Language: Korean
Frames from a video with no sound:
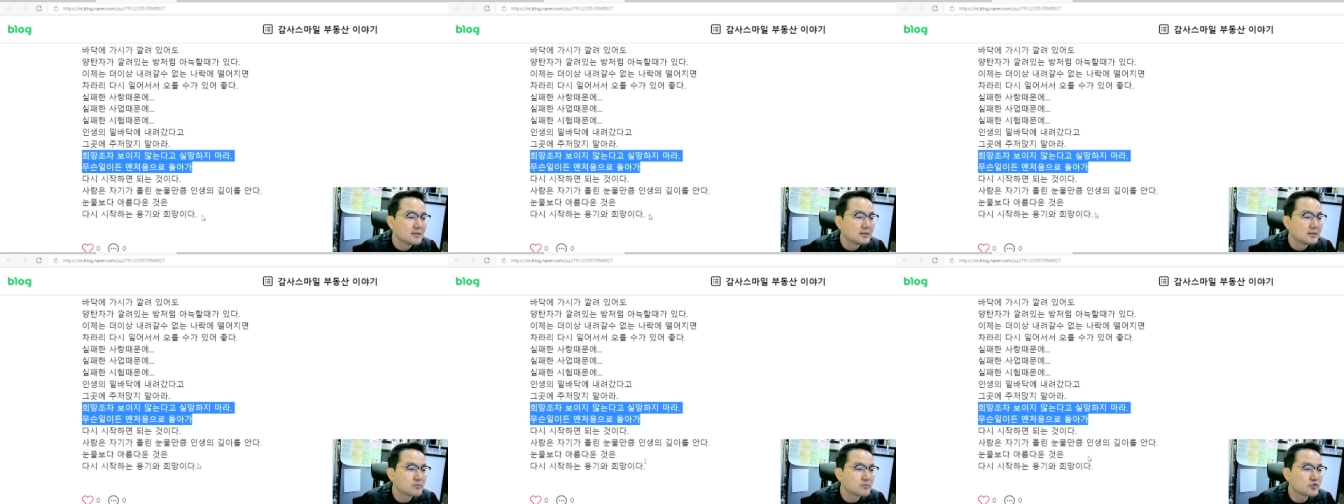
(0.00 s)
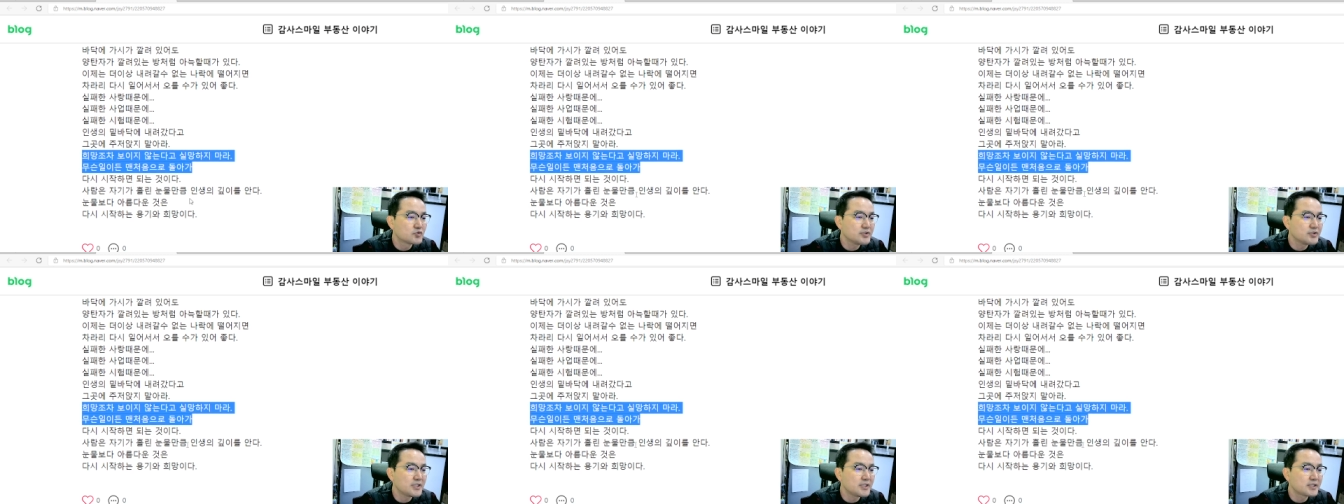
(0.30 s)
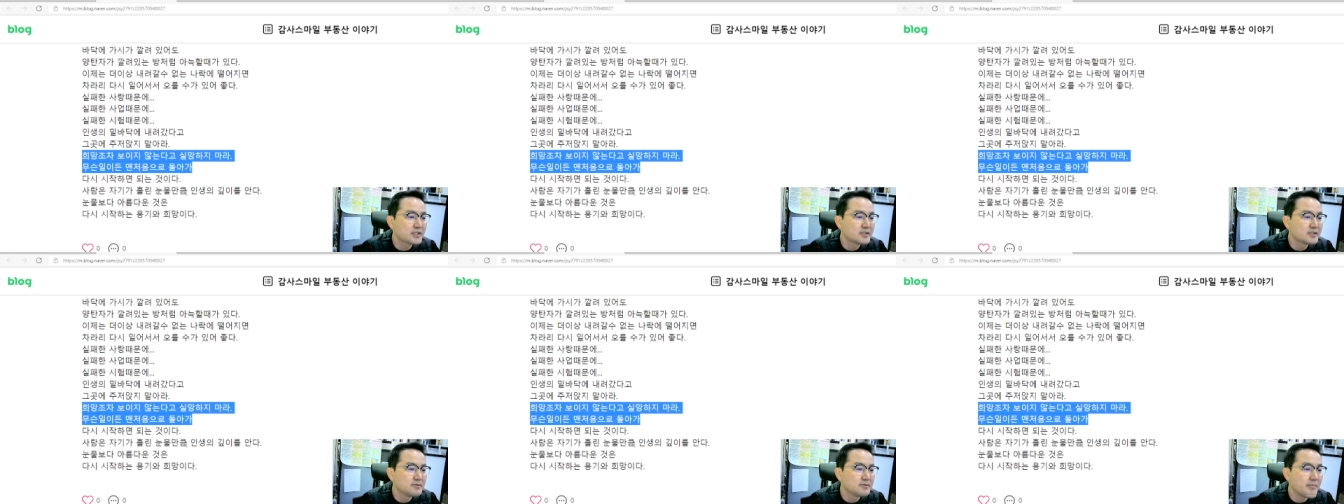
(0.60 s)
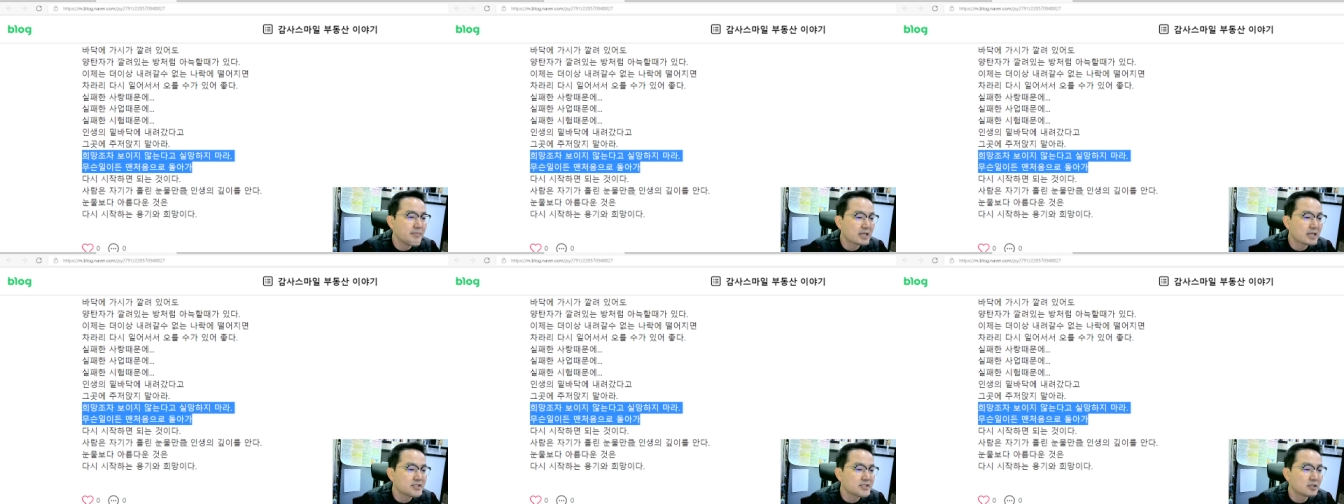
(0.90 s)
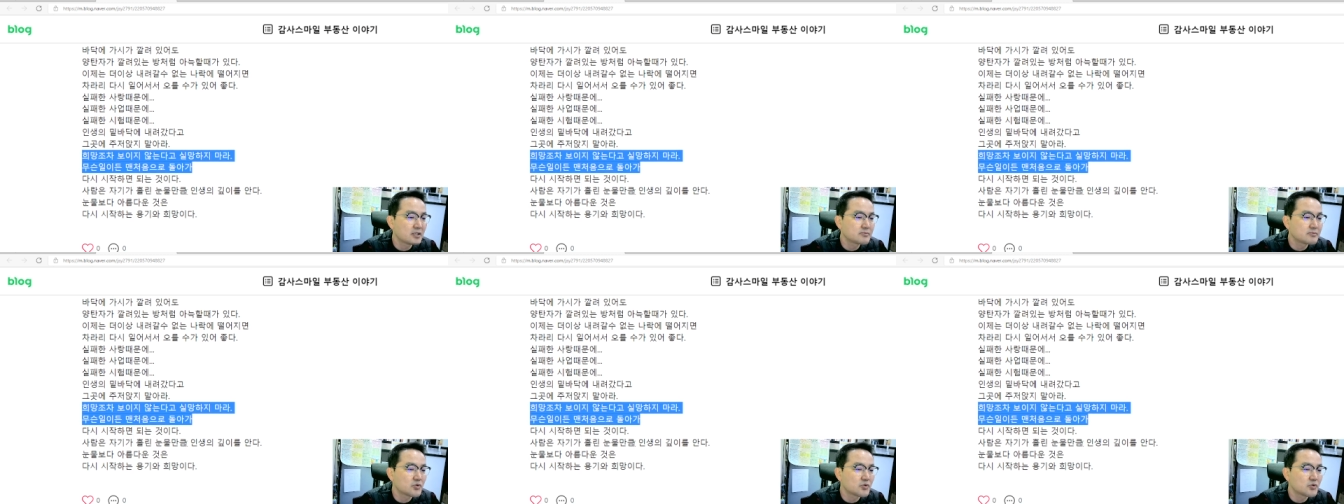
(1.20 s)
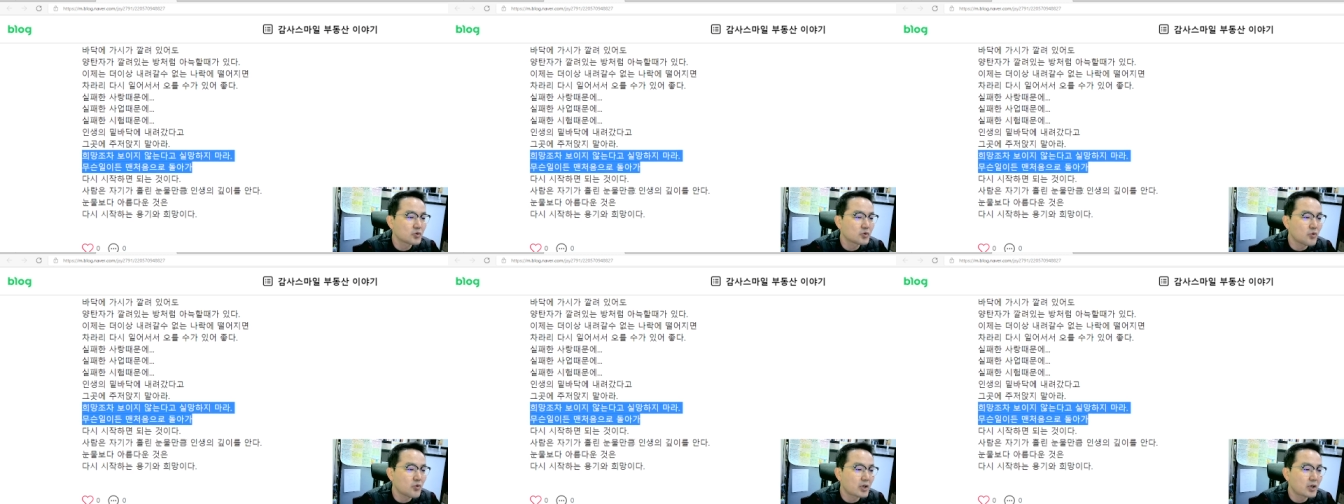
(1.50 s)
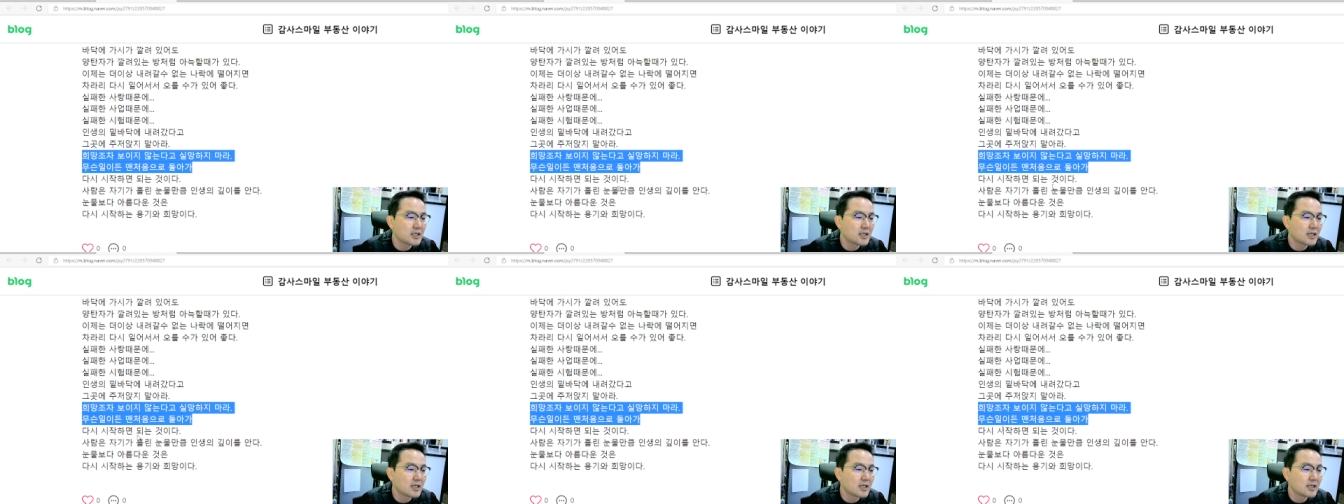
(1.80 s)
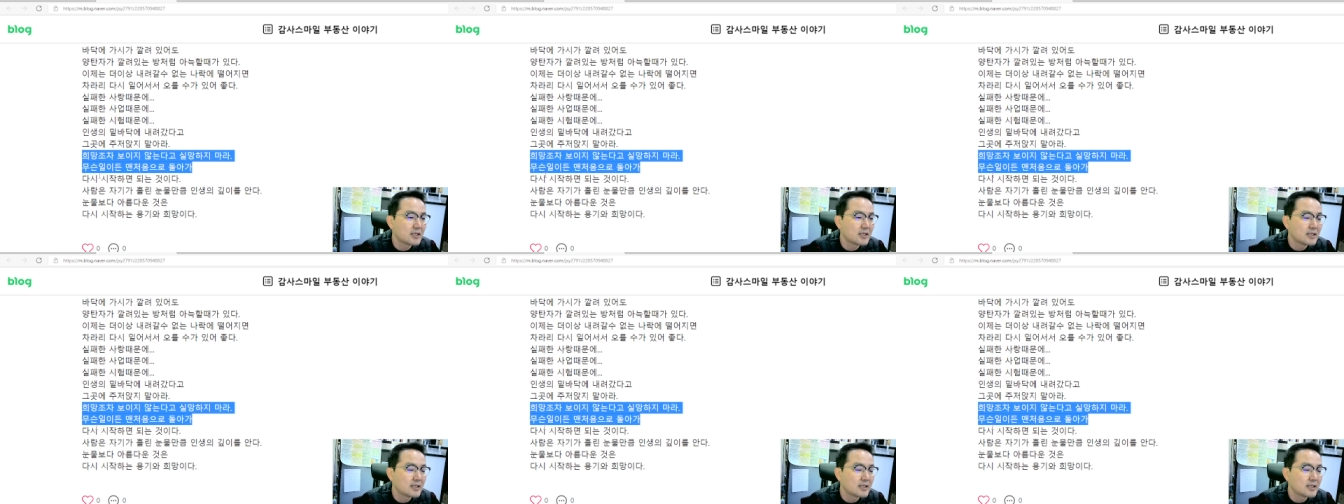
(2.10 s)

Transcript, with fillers: 무슨 일이든 맨 처음으로 돌아가